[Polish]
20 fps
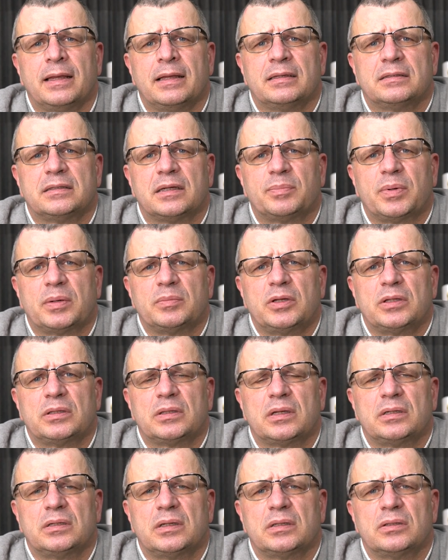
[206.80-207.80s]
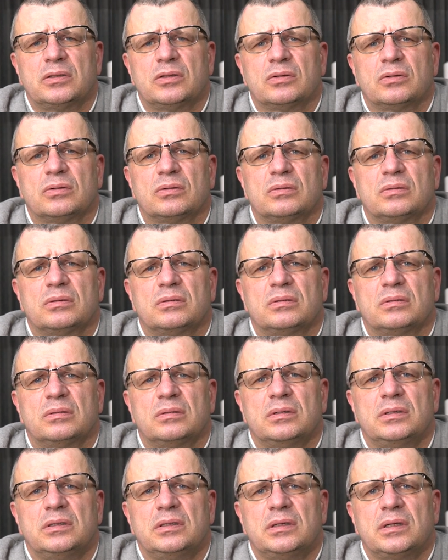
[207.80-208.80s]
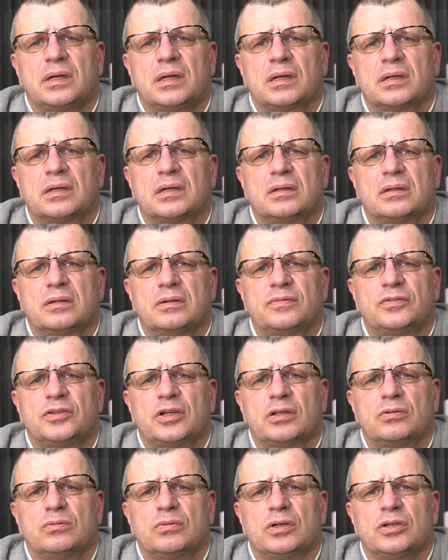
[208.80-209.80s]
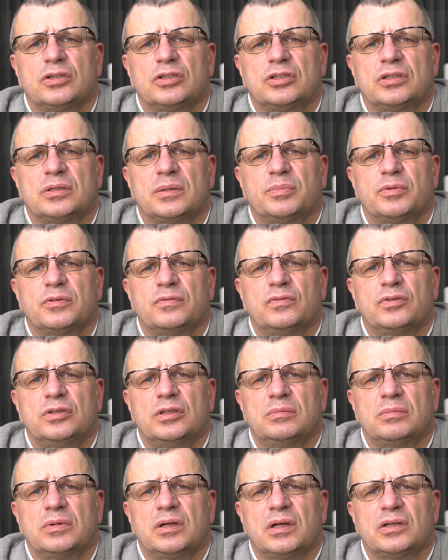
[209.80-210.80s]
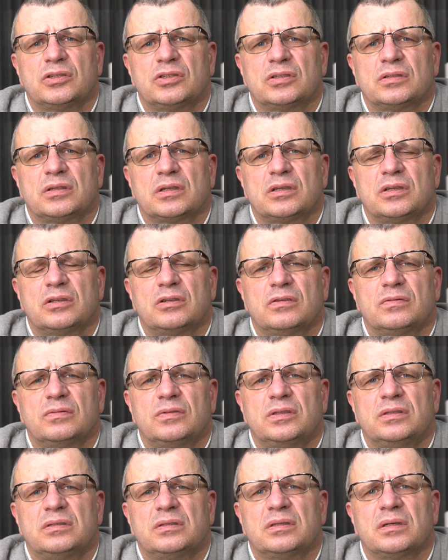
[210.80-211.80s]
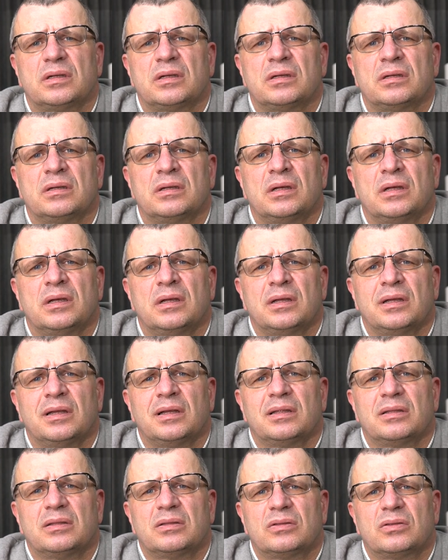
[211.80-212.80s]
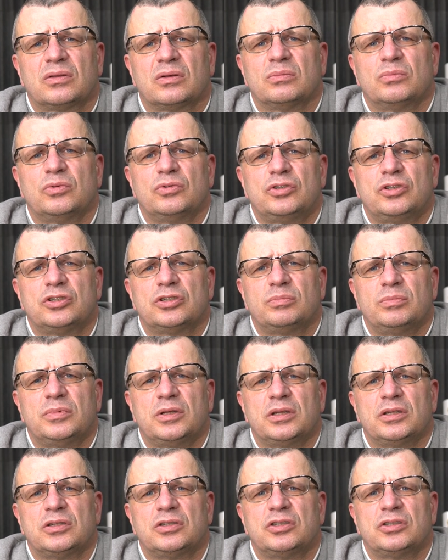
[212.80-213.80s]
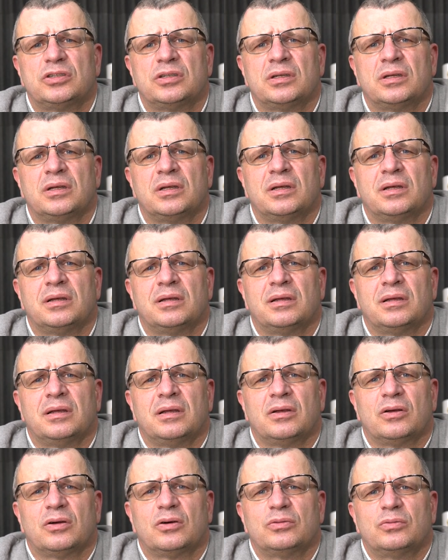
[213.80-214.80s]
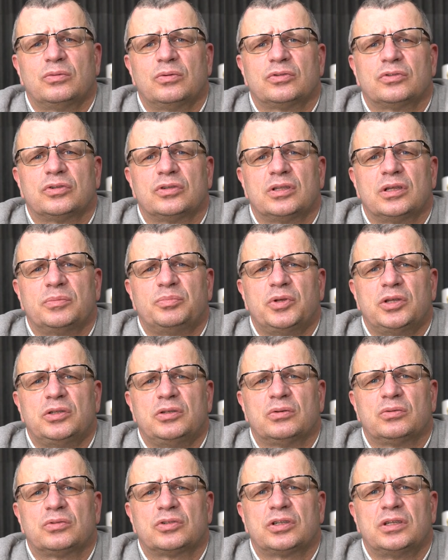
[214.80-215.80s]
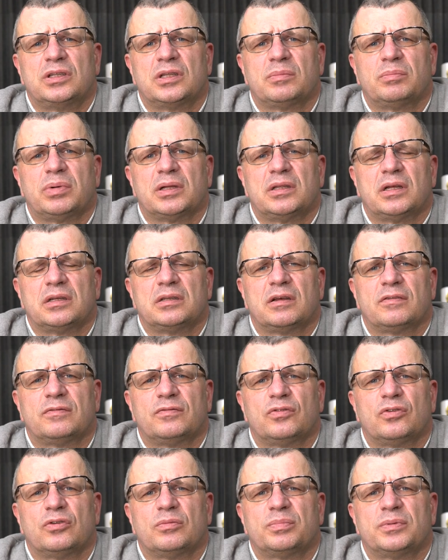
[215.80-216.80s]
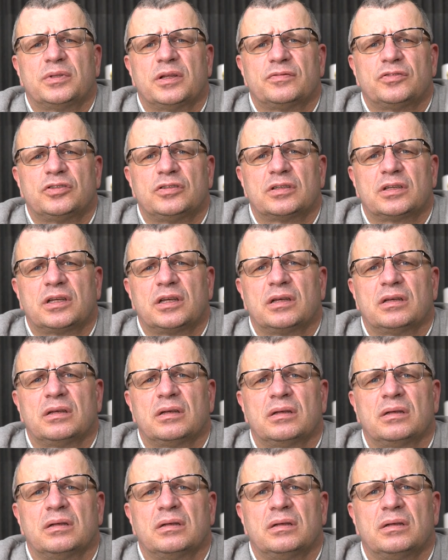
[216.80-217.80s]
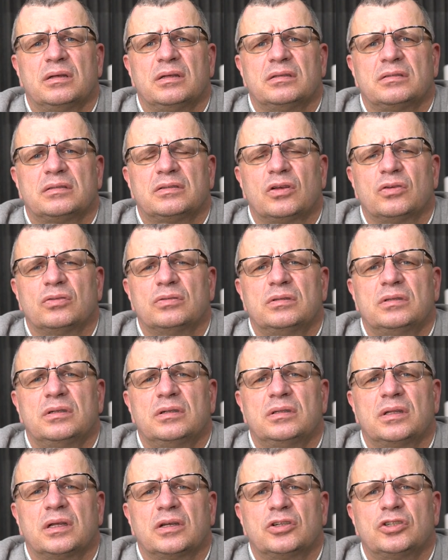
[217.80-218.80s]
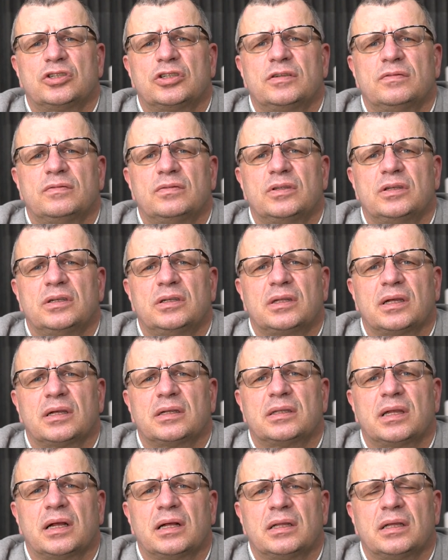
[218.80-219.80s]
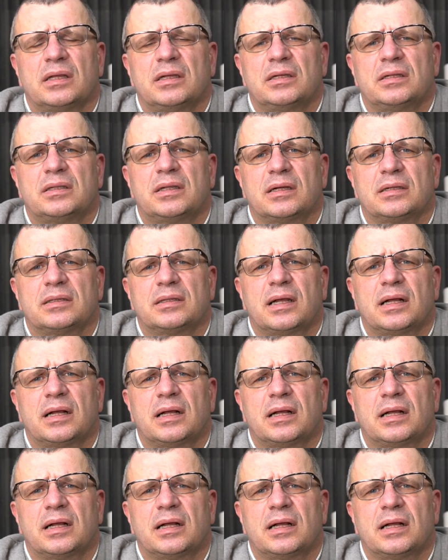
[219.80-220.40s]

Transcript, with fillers: Zapamiętaj jedno, y, jak wsiadłeś na podwójnym gazie za kierownicę, to musisz mieć odłożone pieniążki na badania WOMP, na wszystkie e, sądy, na grzywny itd. Tak itd.